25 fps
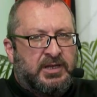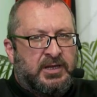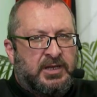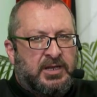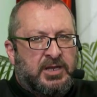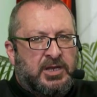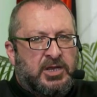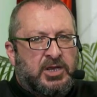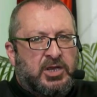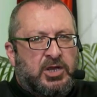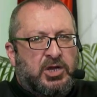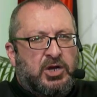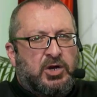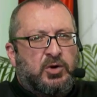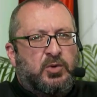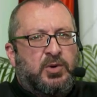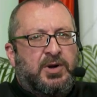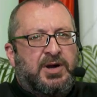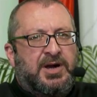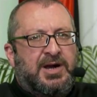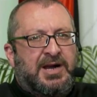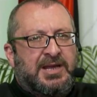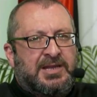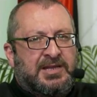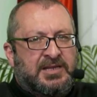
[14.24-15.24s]

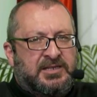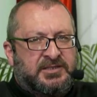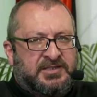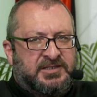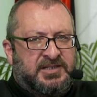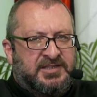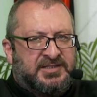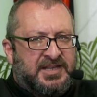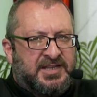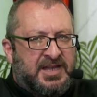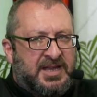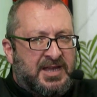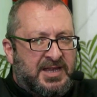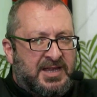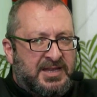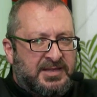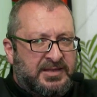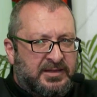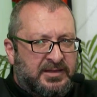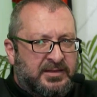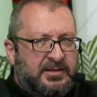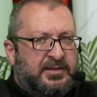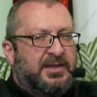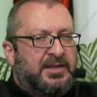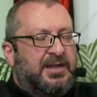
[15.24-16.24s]
اتصالا هاتفيا مع
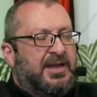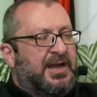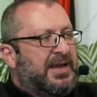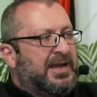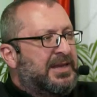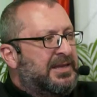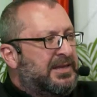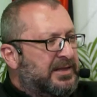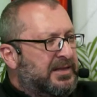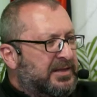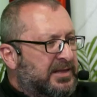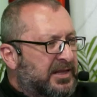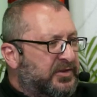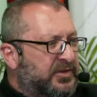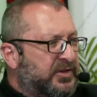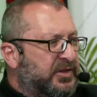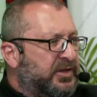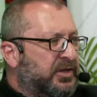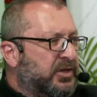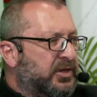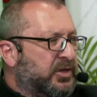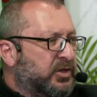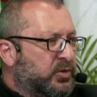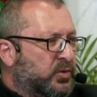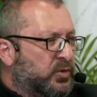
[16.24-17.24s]
الأيكونومس الأب
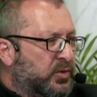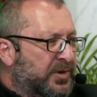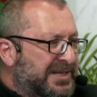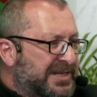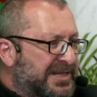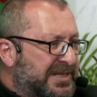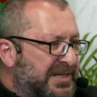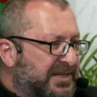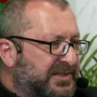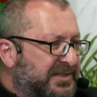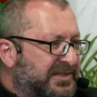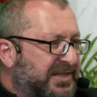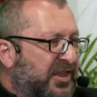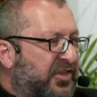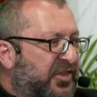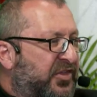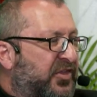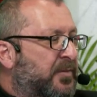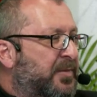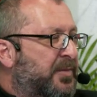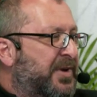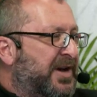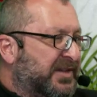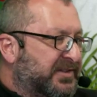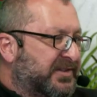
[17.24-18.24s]
بطرس جنحو
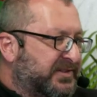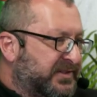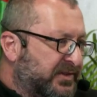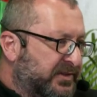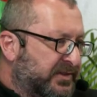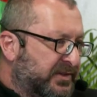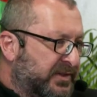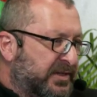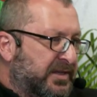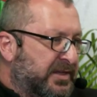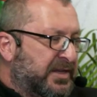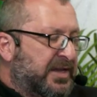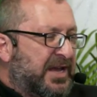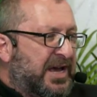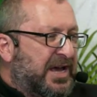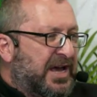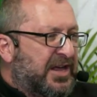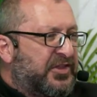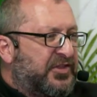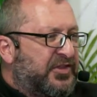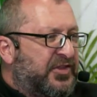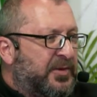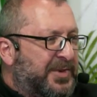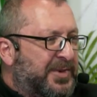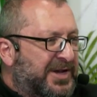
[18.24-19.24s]
كاهن رعية
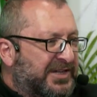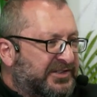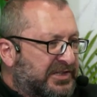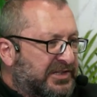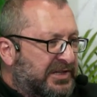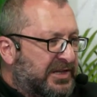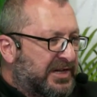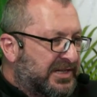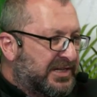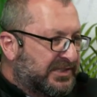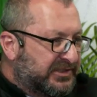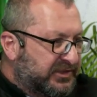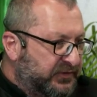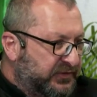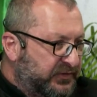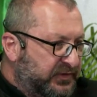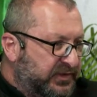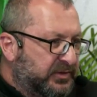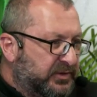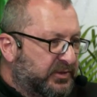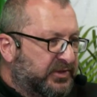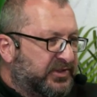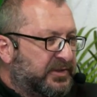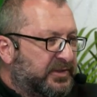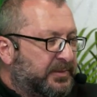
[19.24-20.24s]
الأرثوذكس في صفوت
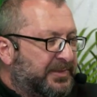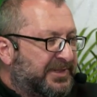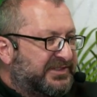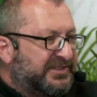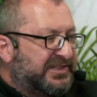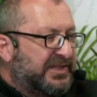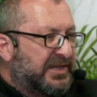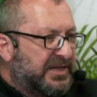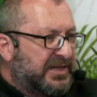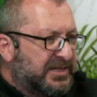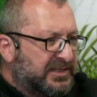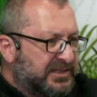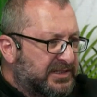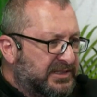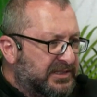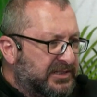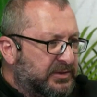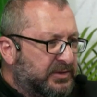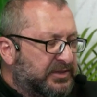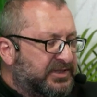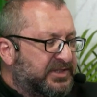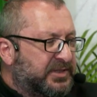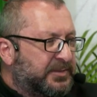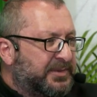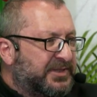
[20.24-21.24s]
الذي
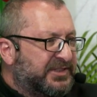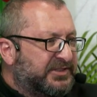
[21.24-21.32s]
تناول معنى